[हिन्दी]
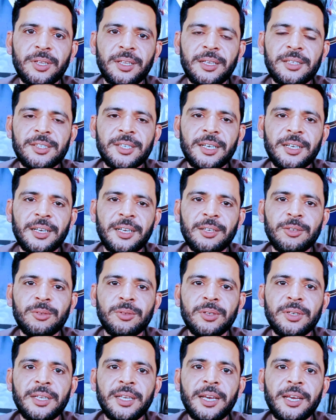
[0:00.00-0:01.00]
छुड़ाना चाह रहे हैं
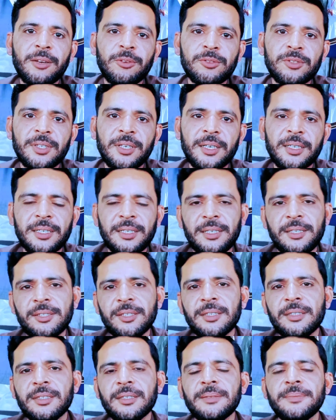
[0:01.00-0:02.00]
कोई नया रोज़गार करना
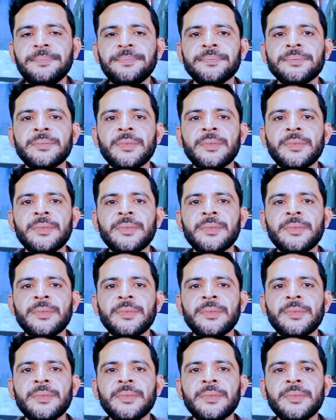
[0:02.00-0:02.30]
चाहते हैं